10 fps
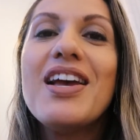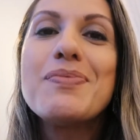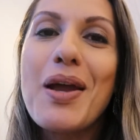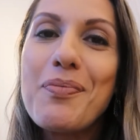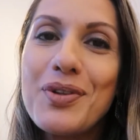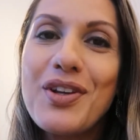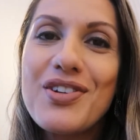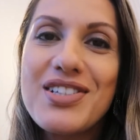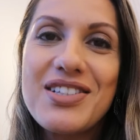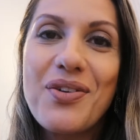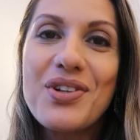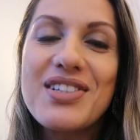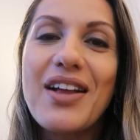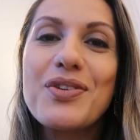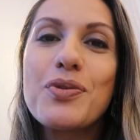Espero muito que vocês tenham
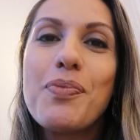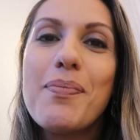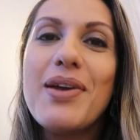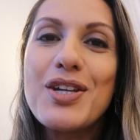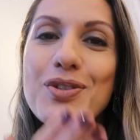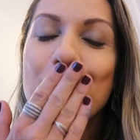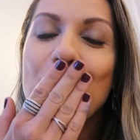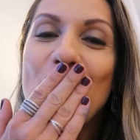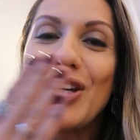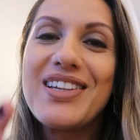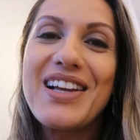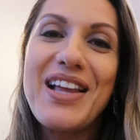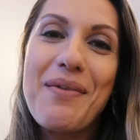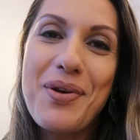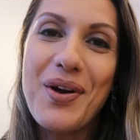gostado. Um super beijo e
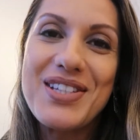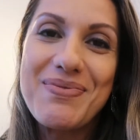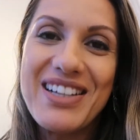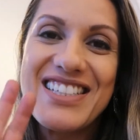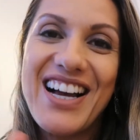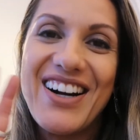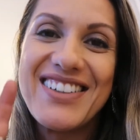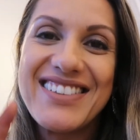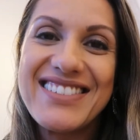até a próxima. Tchau!